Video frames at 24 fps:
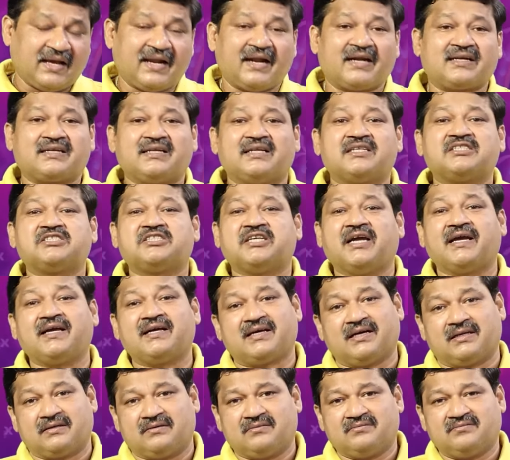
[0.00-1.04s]
డైరెక్టర్
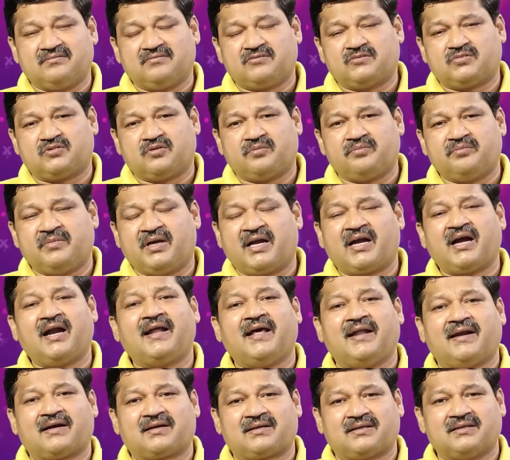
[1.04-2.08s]
శంకర్ సో మెగా
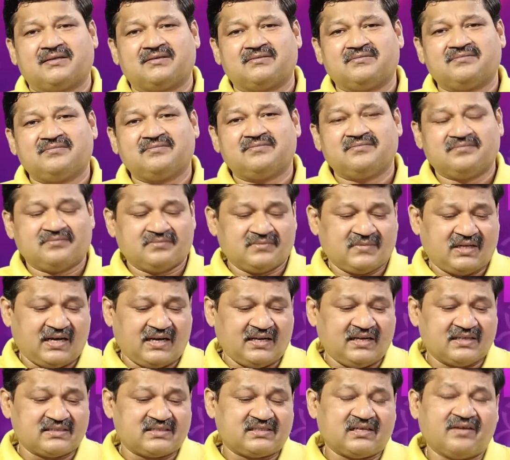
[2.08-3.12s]
డైరెక్టర్
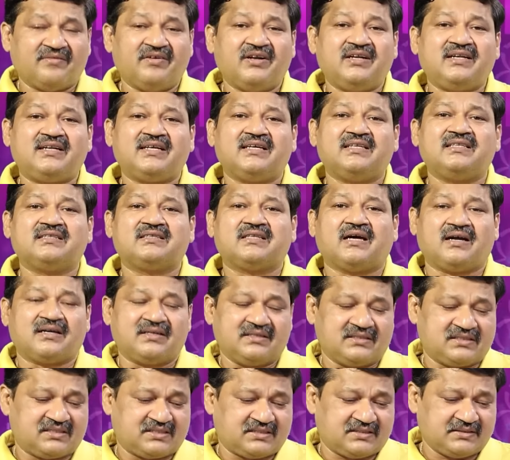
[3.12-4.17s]
ఆయన సెవెంటీన్త్
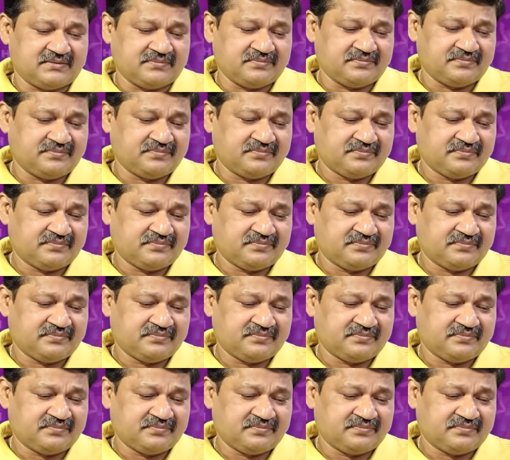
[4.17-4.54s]
ఆగస్ట్